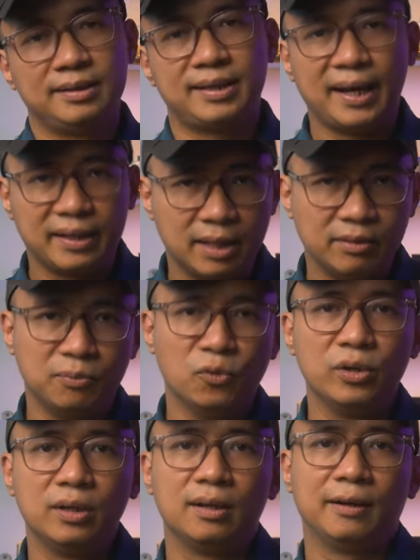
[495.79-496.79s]
trải nghiệm được
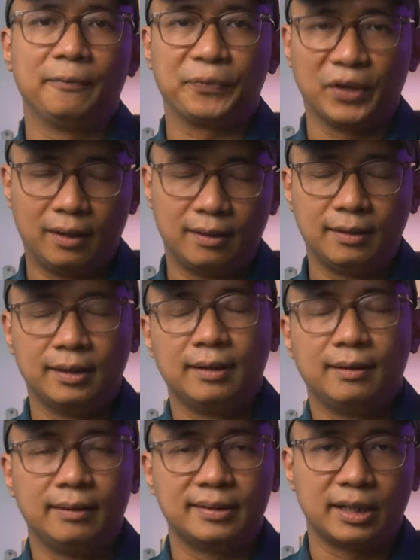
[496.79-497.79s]
mùi hương đó.
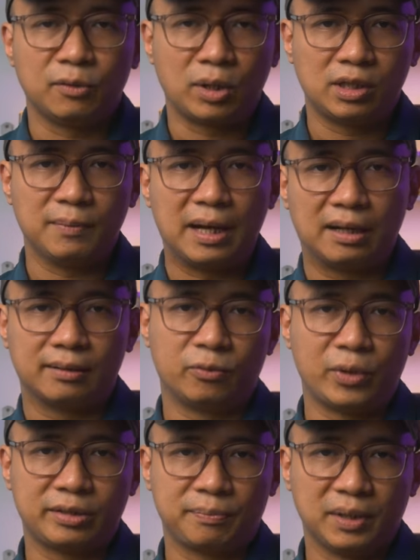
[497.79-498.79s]
Thì chai nước hoa thứ ba
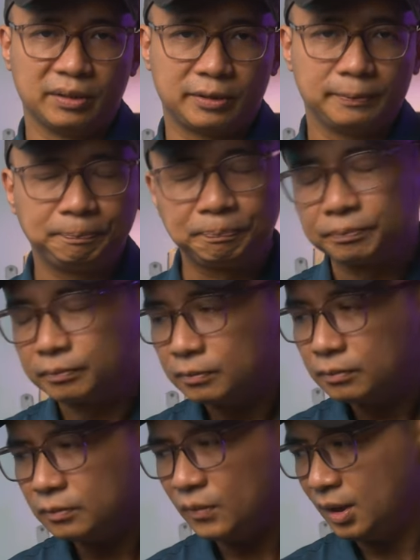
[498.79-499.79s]
Red Mus.
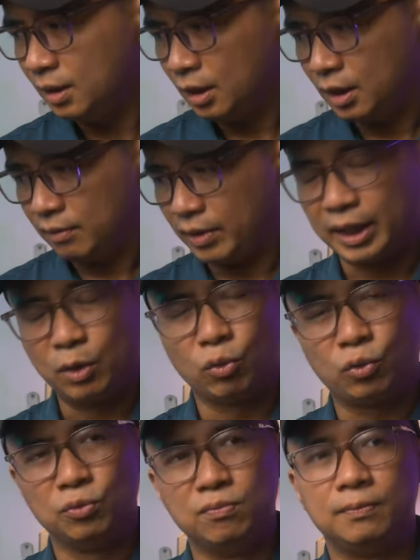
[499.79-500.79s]
Và cái cuối
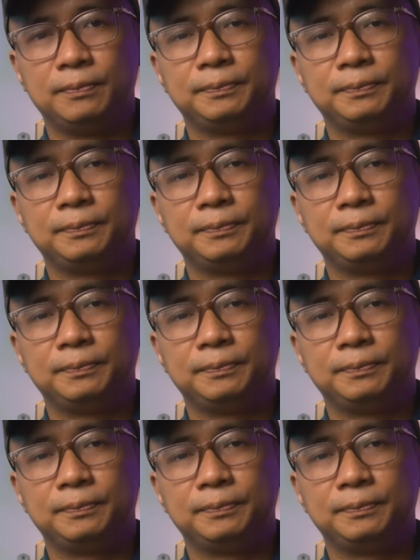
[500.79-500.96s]
cùng